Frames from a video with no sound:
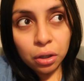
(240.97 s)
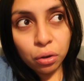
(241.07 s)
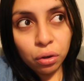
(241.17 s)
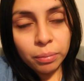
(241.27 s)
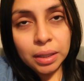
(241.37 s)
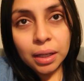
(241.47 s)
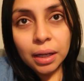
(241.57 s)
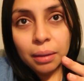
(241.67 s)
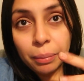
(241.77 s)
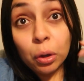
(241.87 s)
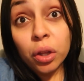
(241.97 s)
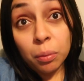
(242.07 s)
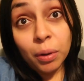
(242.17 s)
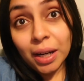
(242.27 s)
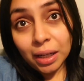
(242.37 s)
económica, pero
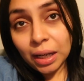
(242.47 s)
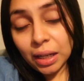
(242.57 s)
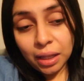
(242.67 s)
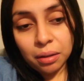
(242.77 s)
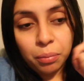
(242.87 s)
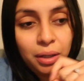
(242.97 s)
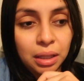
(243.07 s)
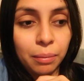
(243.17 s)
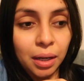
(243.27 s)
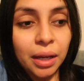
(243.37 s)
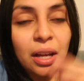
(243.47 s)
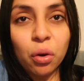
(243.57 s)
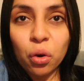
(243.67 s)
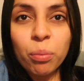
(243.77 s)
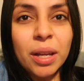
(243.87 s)
de buena calidad, porque también hay
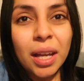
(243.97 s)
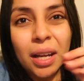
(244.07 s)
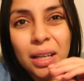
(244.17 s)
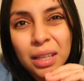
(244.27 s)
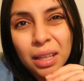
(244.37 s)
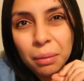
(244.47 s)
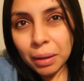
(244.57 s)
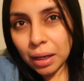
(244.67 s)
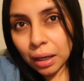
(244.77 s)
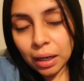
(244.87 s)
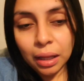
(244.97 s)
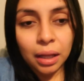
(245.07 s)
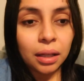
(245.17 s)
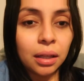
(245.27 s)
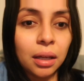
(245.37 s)
económica y de mala
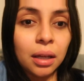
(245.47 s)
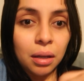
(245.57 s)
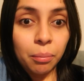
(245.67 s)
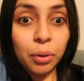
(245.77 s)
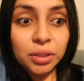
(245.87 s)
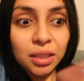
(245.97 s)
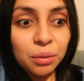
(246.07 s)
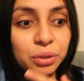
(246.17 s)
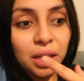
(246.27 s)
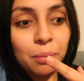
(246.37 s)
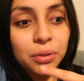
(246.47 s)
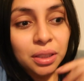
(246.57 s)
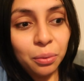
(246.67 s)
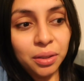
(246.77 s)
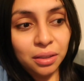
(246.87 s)
calidad, pero si le
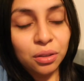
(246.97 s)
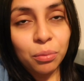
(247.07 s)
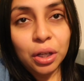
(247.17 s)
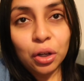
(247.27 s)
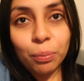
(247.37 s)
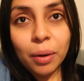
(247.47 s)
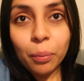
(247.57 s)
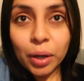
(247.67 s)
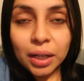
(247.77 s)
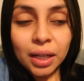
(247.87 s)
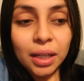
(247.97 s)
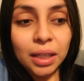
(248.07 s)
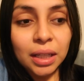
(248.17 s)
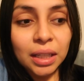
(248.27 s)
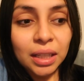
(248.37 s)
buscamos encuentras como que ropa buena
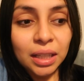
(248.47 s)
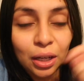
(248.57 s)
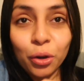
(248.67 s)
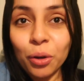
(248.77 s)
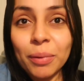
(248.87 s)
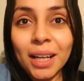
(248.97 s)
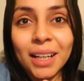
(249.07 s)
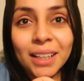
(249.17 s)
y económica.